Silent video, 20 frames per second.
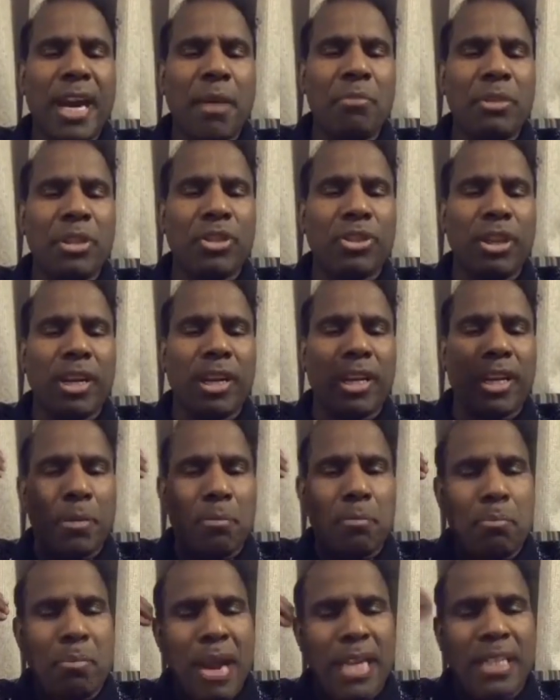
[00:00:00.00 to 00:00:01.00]
మీడియా
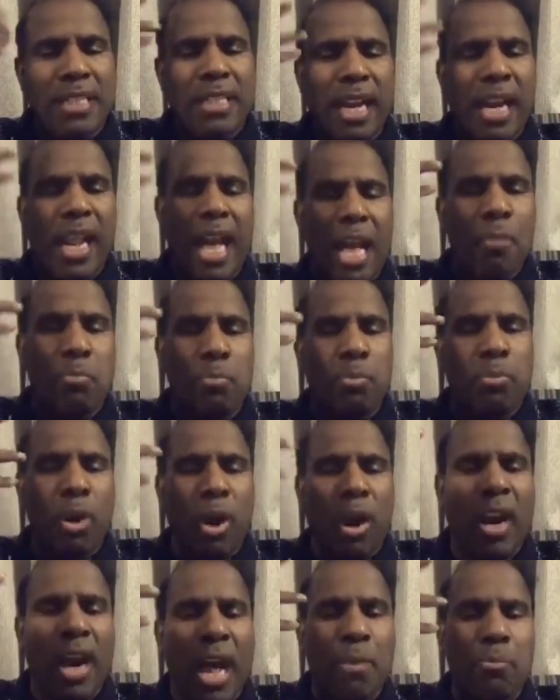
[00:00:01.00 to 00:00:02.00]
మిత్రులకి మెంటల
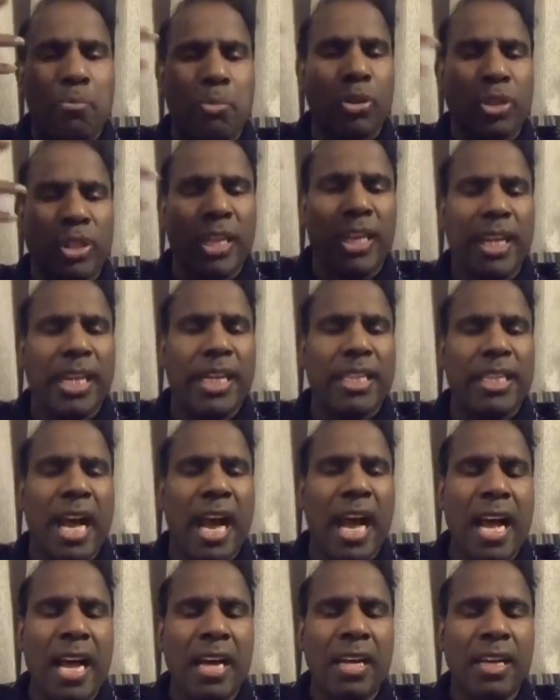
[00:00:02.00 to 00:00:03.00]
బుర్రా బుద్ధి
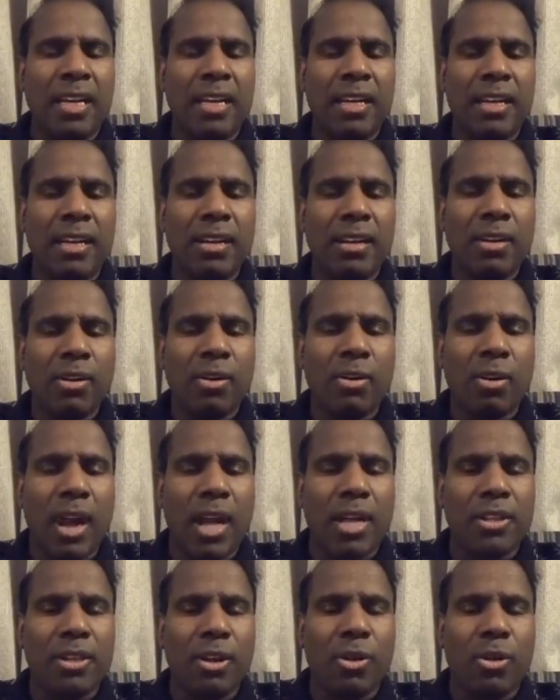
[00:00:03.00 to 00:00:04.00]
లేదా
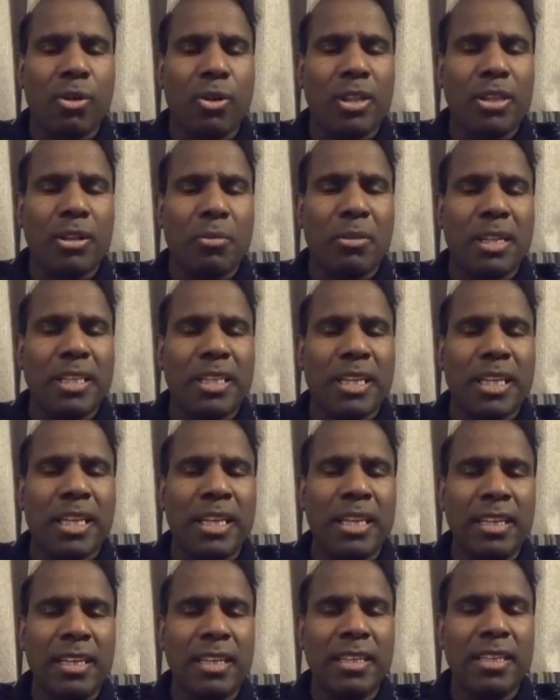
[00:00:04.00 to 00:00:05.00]
అందులో
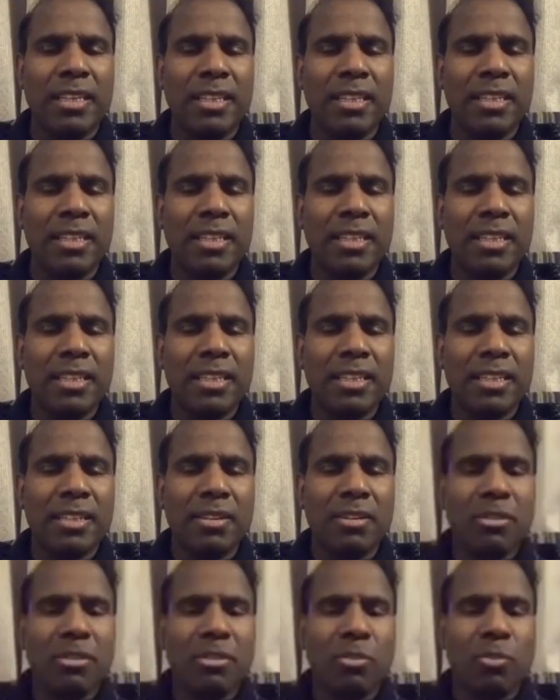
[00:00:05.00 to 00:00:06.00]
కొంతమందికి
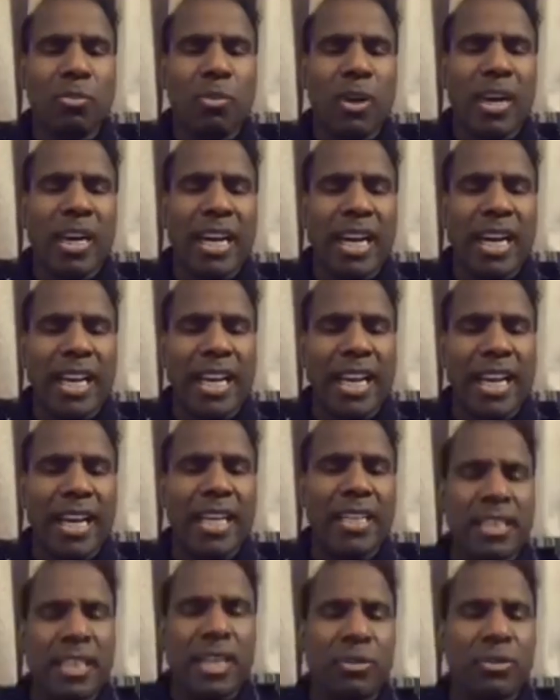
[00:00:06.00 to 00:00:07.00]

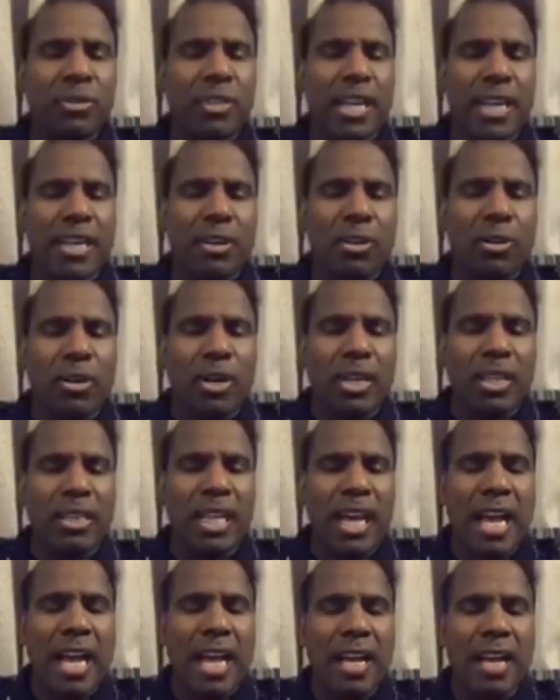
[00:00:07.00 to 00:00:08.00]
ఒక్కడికైనా తెలివితేటలు
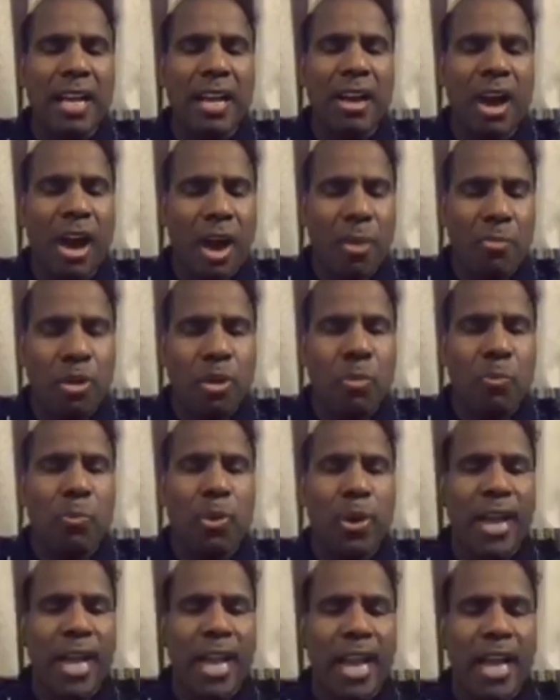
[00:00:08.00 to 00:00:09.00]
ఉండొద్దా
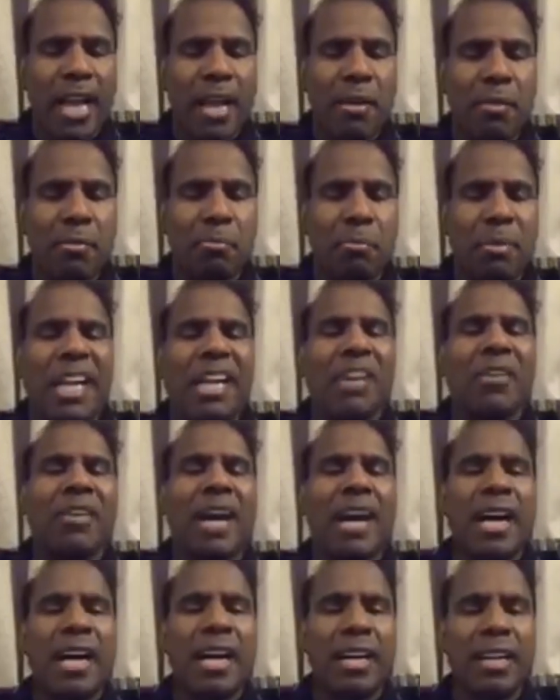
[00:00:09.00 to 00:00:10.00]
అమ్ముడు పోయారా
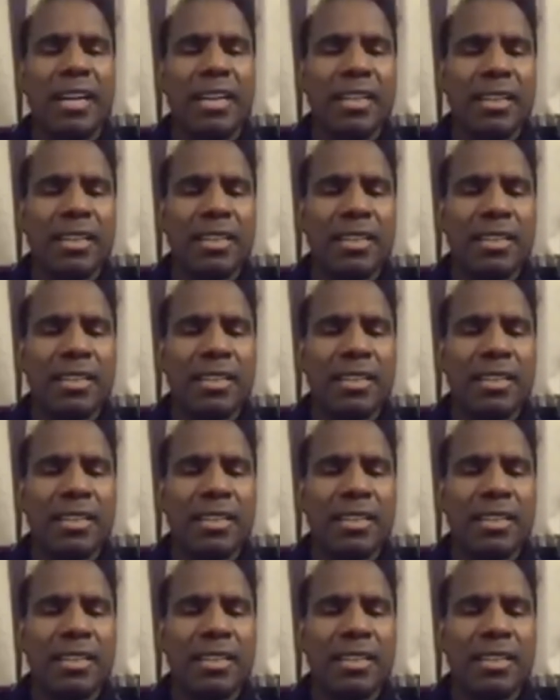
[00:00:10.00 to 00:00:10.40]
భయమా